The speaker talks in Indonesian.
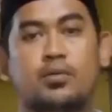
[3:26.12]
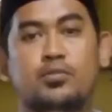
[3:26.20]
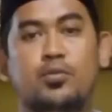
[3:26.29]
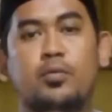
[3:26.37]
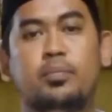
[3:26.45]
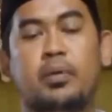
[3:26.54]

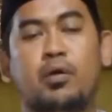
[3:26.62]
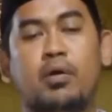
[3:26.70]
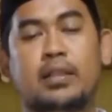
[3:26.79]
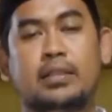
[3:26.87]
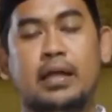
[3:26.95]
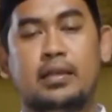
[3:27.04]
Untuk
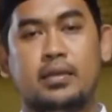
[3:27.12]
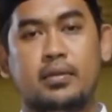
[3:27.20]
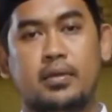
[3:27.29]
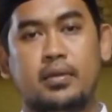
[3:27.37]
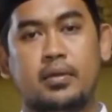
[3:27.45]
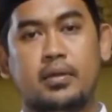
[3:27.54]
penguatan
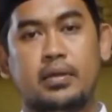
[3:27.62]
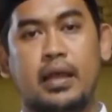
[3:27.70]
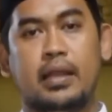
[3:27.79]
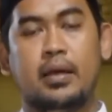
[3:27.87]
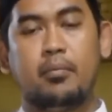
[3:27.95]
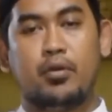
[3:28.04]

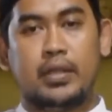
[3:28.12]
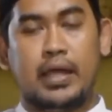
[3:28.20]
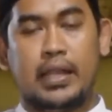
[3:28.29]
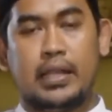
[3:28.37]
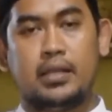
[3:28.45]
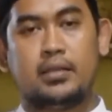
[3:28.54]
dana
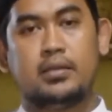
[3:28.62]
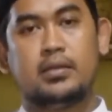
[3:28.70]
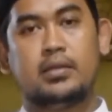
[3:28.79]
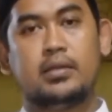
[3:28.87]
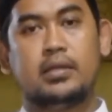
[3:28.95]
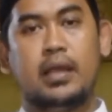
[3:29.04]
modal
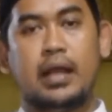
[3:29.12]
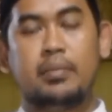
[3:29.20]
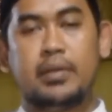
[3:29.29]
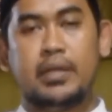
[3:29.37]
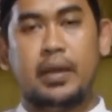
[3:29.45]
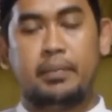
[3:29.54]
yang
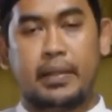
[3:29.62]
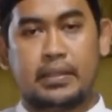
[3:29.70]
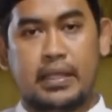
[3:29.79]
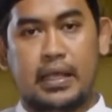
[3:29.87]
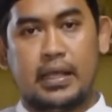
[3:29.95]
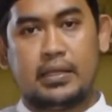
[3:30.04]
kami
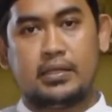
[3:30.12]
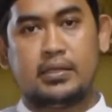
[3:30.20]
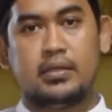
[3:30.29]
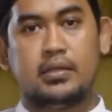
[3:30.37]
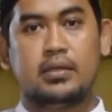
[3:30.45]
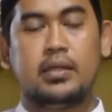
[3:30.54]
dapatkan
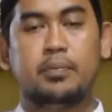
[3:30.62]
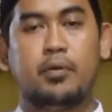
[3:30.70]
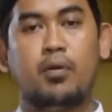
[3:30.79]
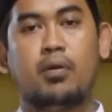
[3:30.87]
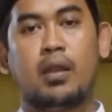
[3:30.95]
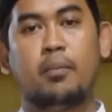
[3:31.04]
di
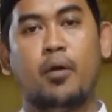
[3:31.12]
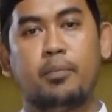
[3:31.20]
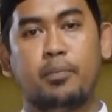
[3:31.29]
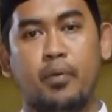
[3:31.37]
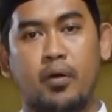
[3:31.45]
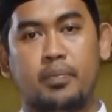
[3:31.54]
program
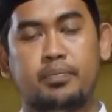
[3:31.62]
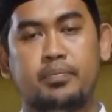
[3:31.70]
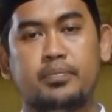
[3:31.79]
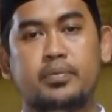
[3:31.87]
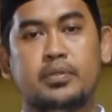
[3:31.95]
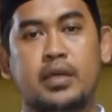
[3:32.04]
OPOP
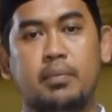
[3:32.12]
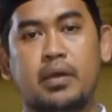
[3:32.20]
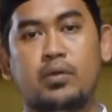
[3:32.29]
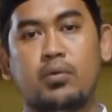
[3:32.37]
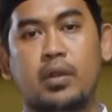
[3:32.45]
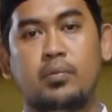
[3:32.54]

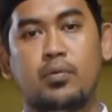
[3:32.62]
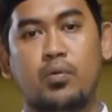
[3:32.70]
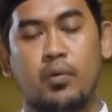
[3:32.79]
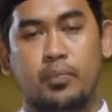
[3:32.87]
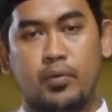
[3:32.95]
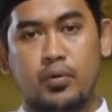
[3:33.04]
Jabar
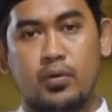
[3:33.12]
2020 uh,